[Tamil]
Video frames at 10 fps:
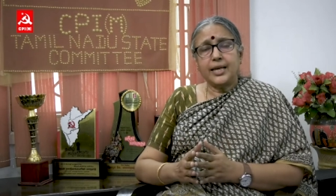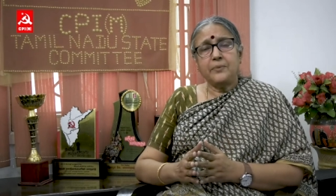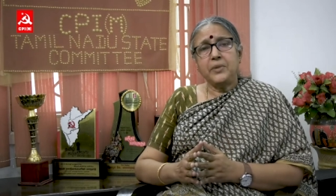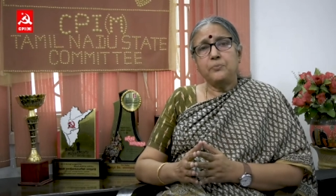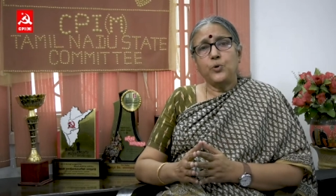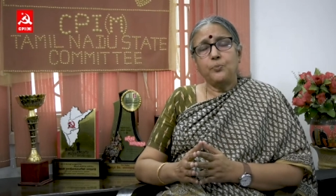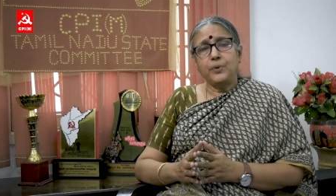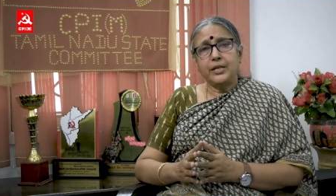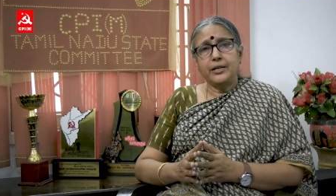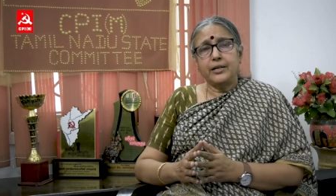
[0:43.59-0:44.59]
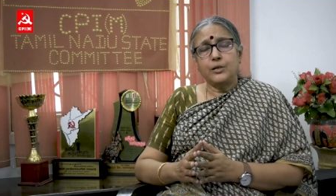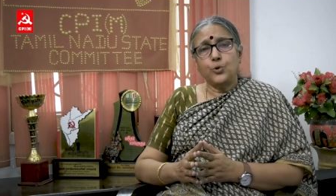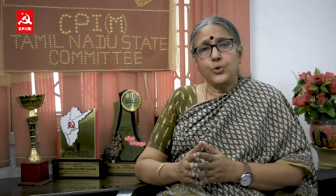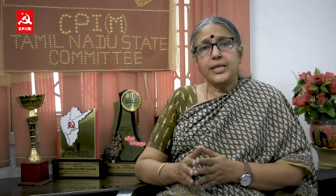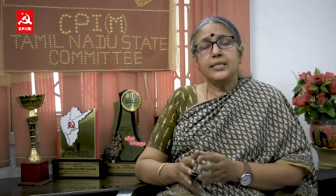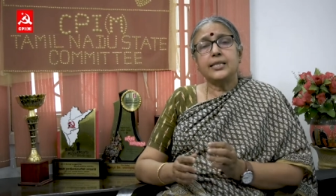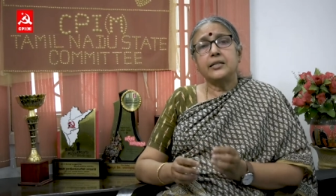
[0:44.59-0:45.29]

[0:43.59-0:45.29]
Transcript: தலைமை பொறுப்பில் இருக்கக்கூடிய